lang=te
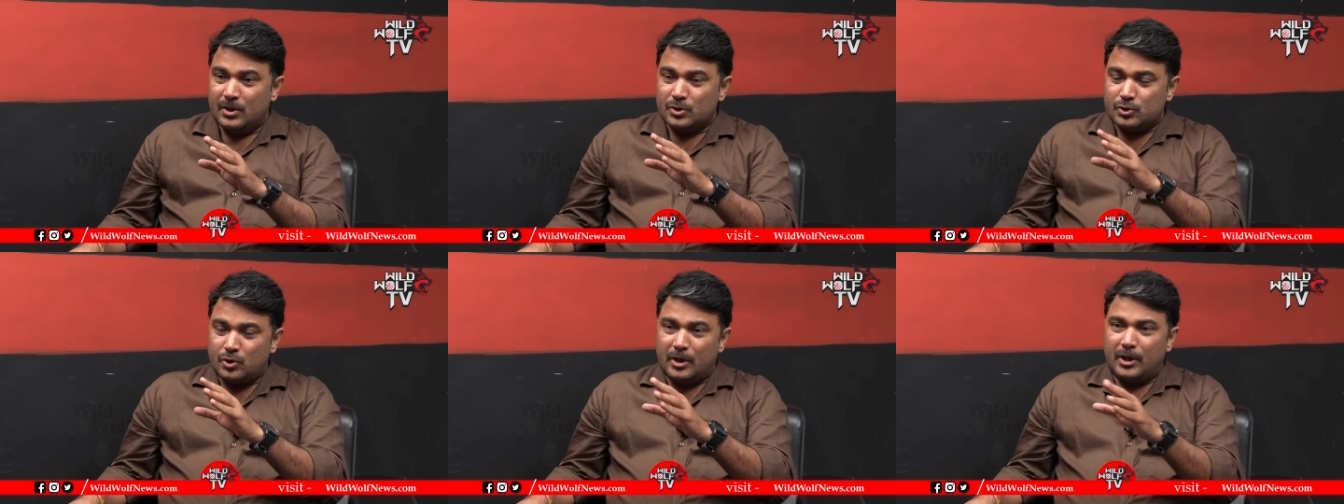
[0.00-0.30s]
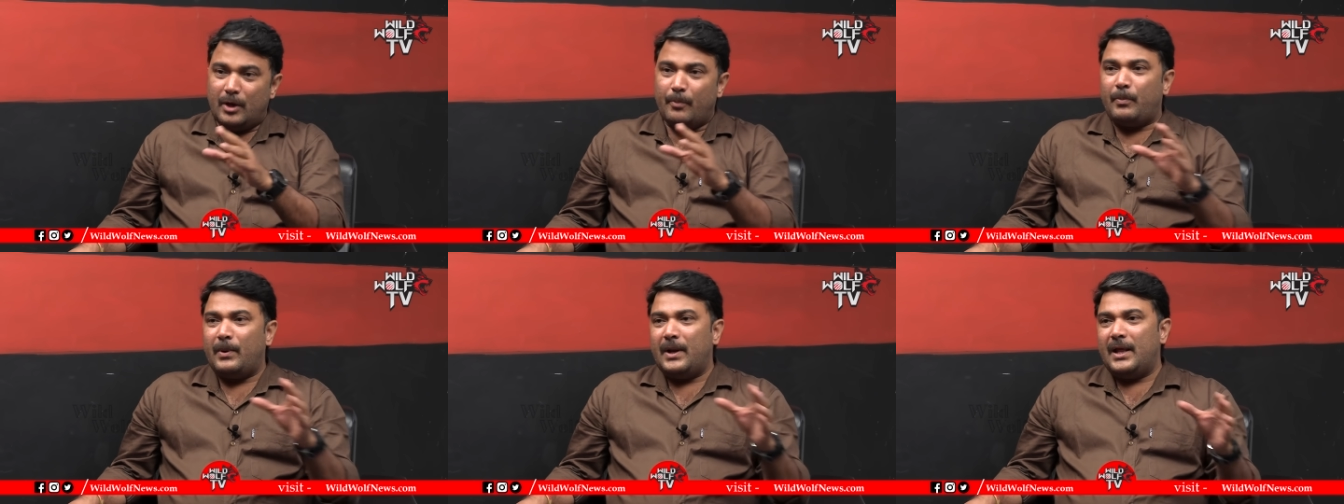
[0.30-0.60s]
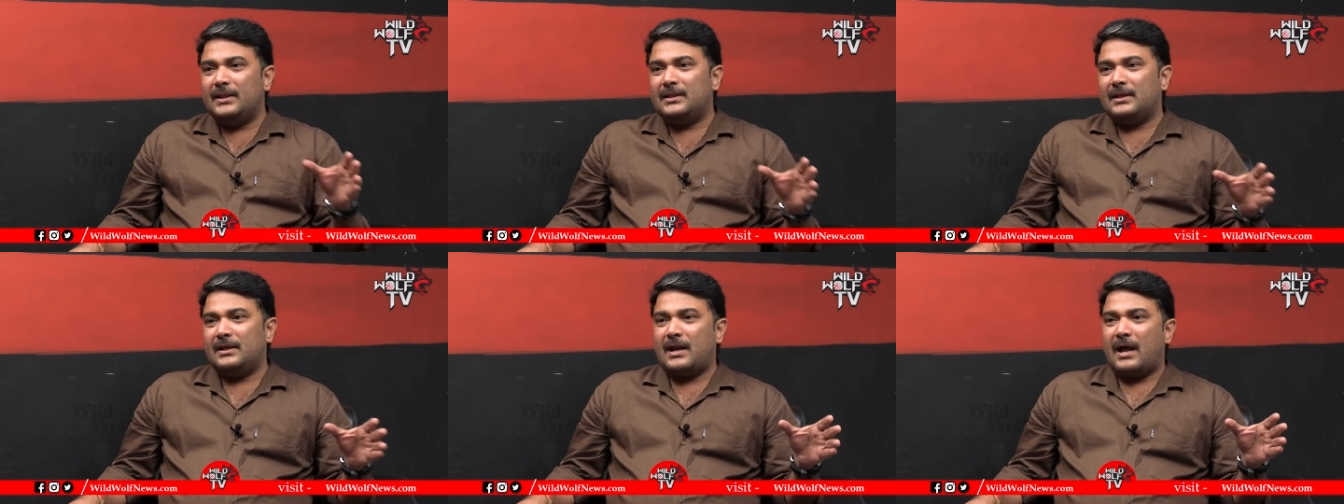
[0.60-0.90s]
సో
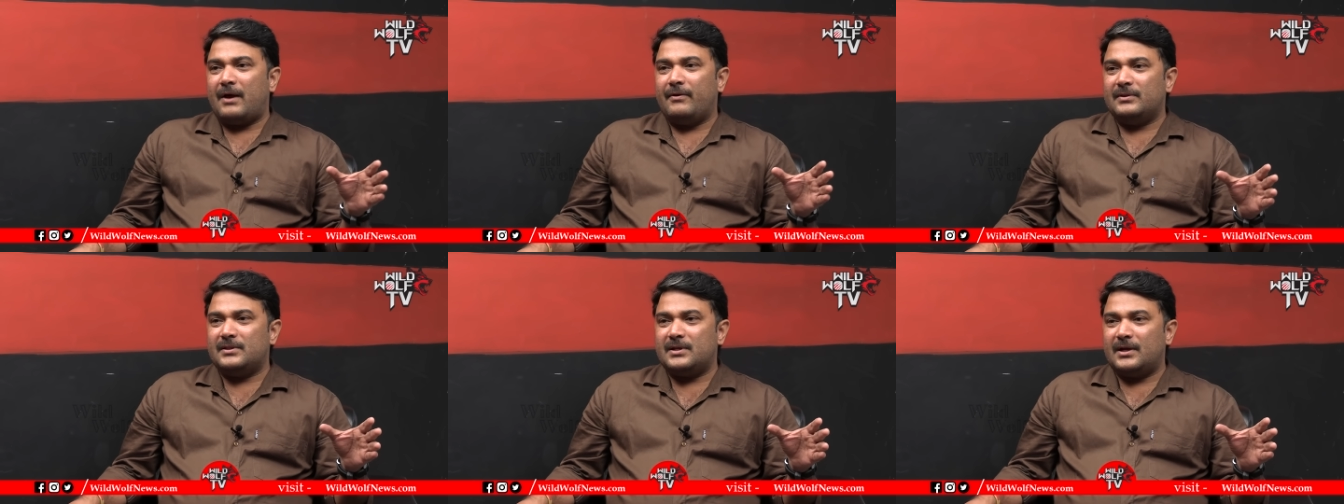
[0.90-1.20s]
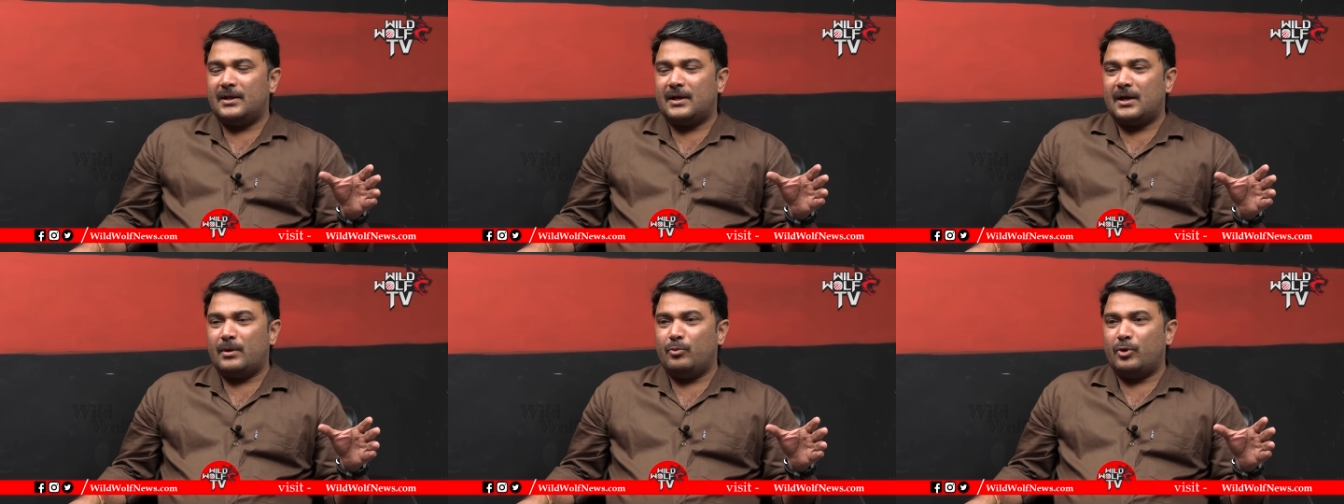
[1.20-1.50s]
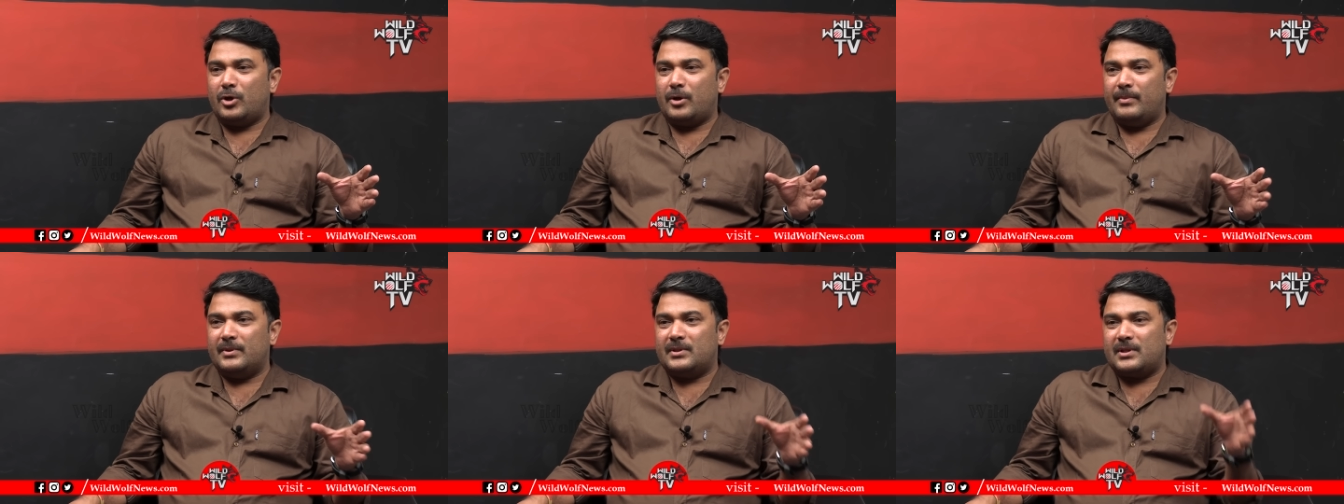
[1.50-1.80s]
ఎప్పుడైతే రావంత్ రెడ్డి గారు
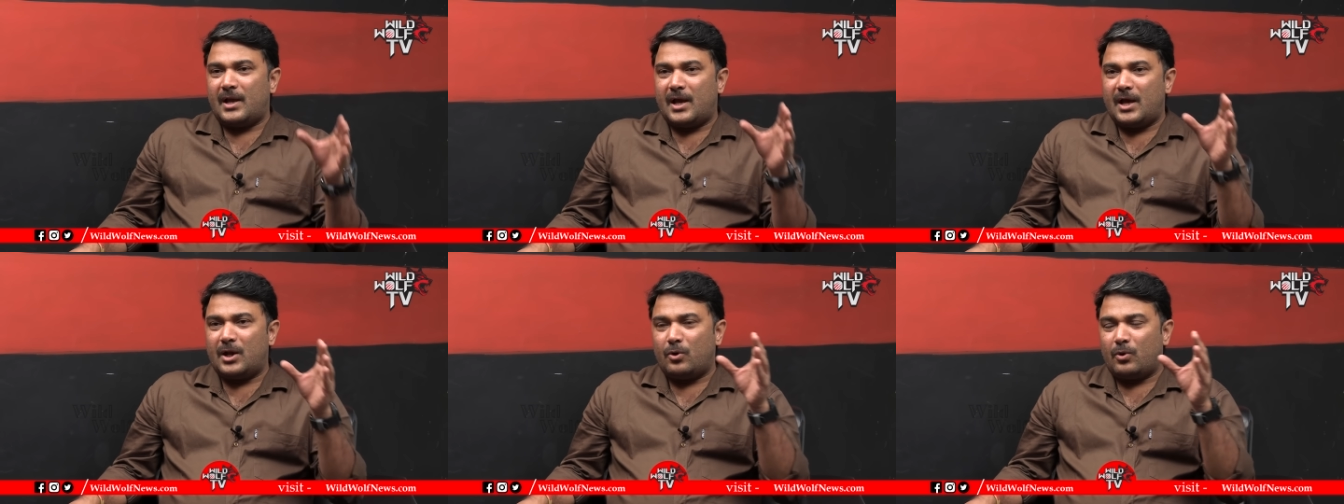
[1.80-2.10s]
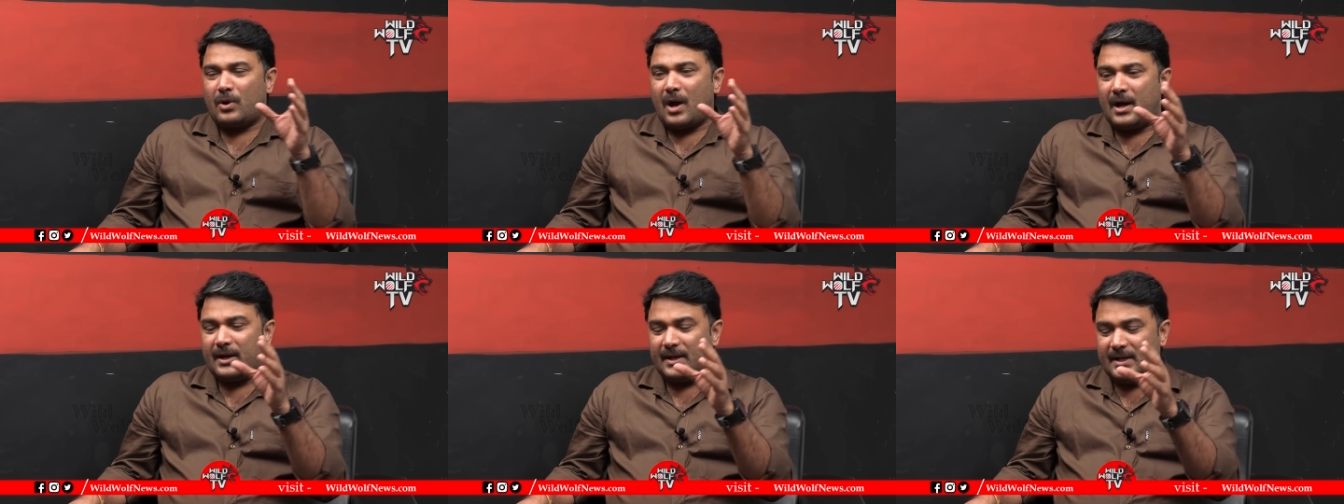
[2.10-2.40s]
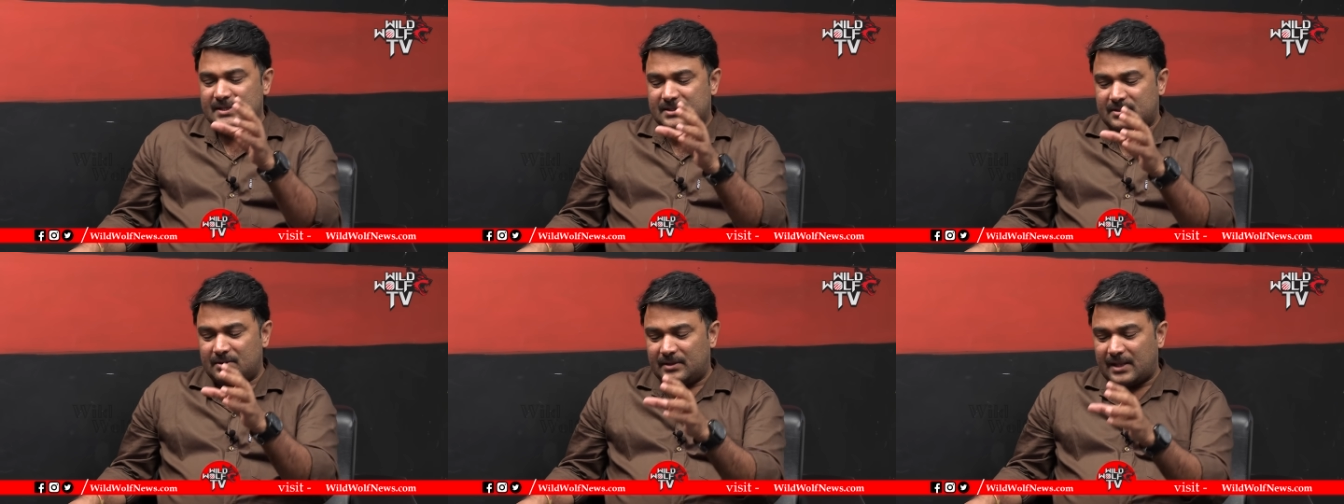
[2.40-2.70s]
ముఖ్యమంత్రి అయ్యారో
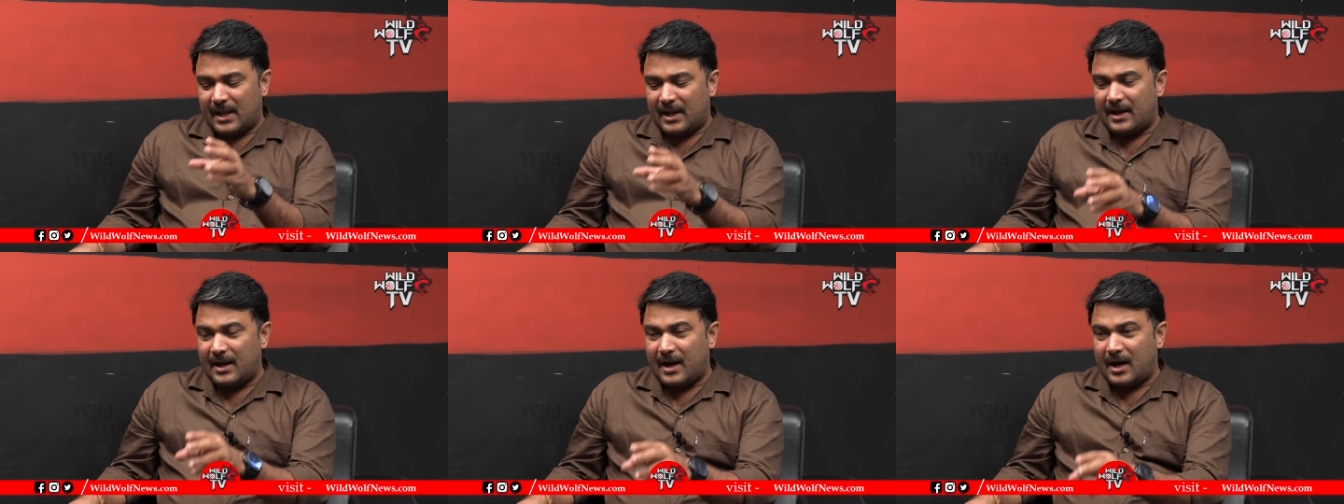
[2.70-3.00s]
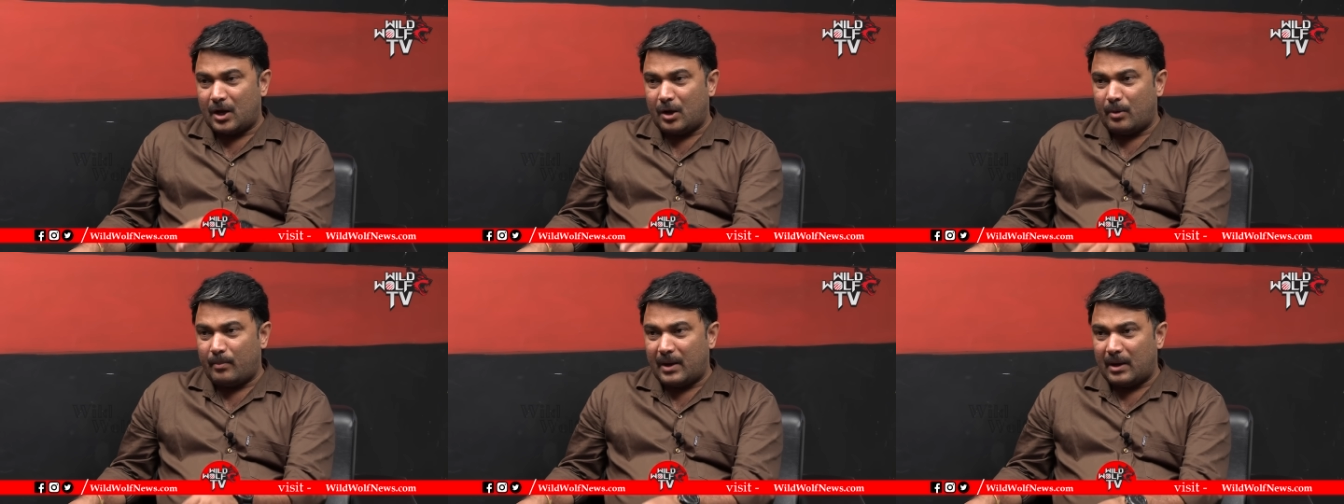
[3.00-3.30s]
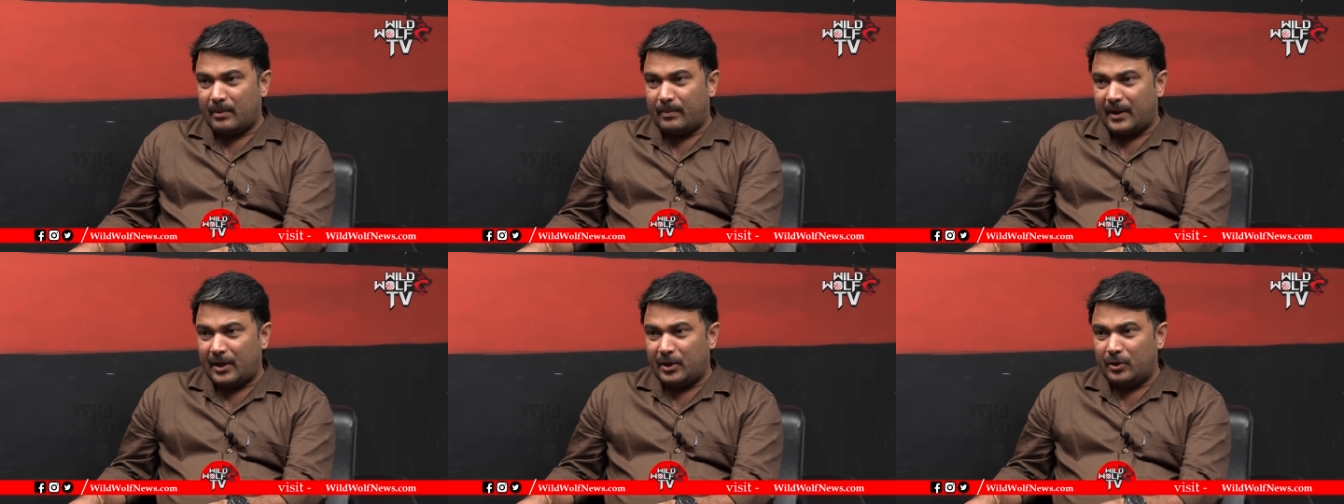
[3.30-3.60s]
కాంగ్రెస్ తెలంగాణలో
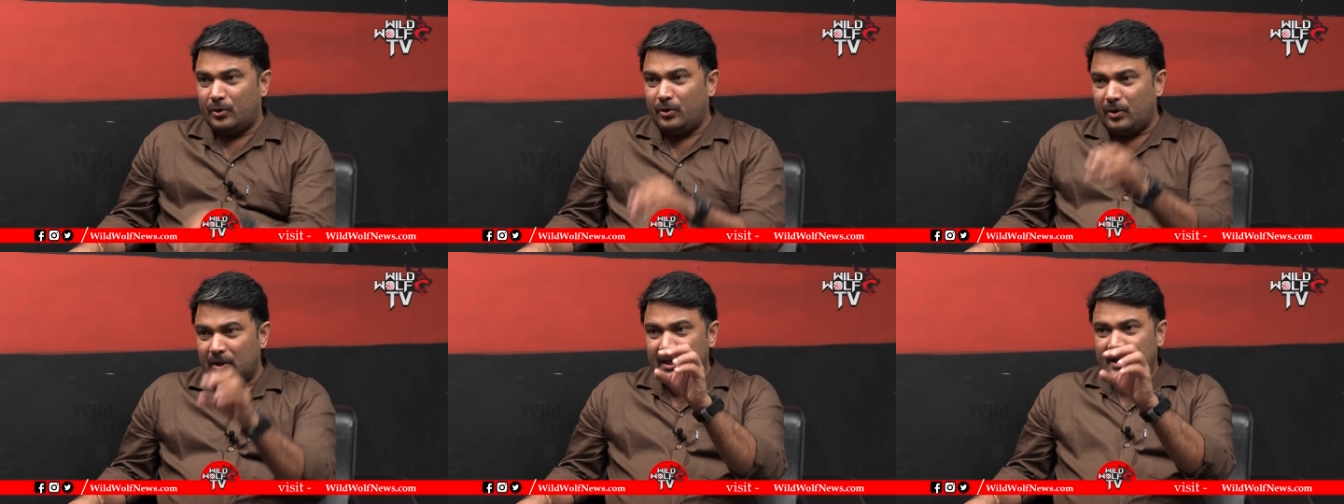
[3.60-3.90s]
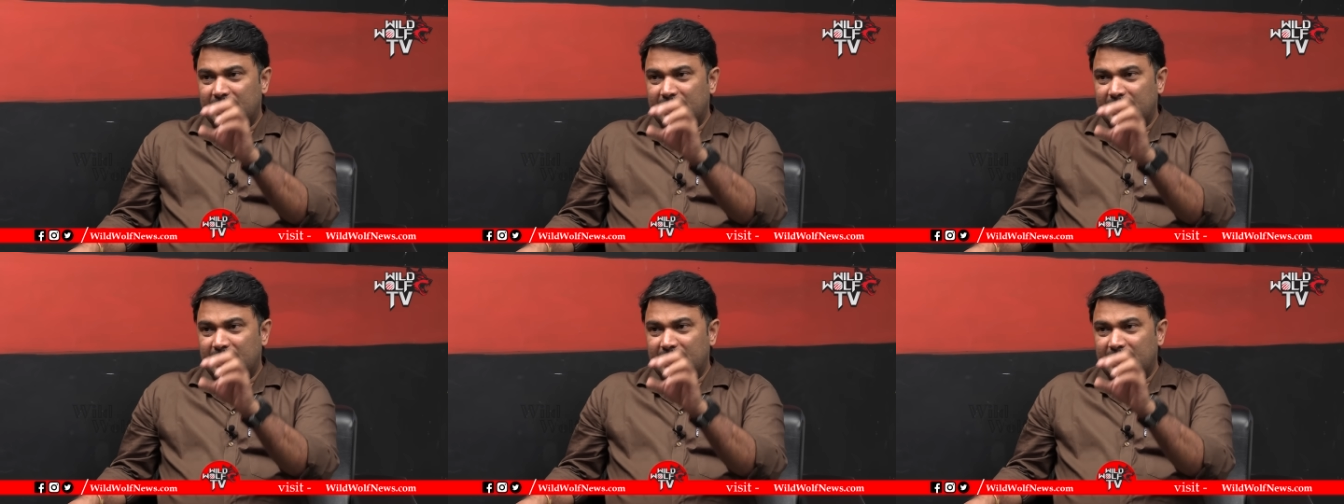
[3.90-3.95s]
బలపడిందో